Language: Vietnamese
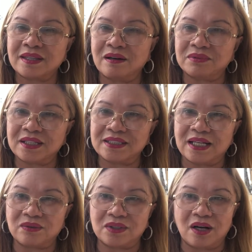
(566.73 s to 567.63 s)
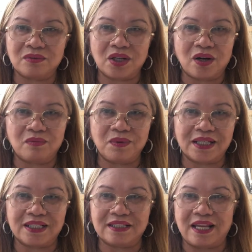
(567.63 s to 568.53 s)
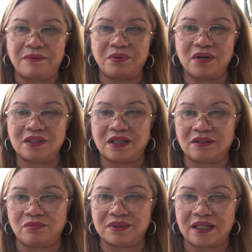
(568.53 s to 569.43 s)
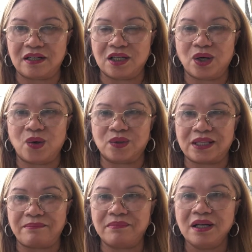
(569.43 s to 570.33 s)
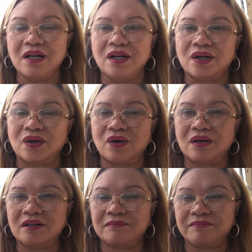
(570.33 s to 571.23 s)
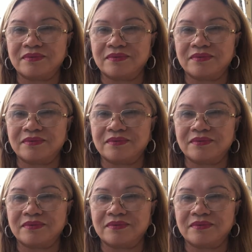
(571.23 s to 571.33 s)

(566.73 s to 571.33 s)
ông tới khách sạn tôi chở ông cho ông biết cái này đẹp hơn rộng rộng rãi hơn có hồ tắm có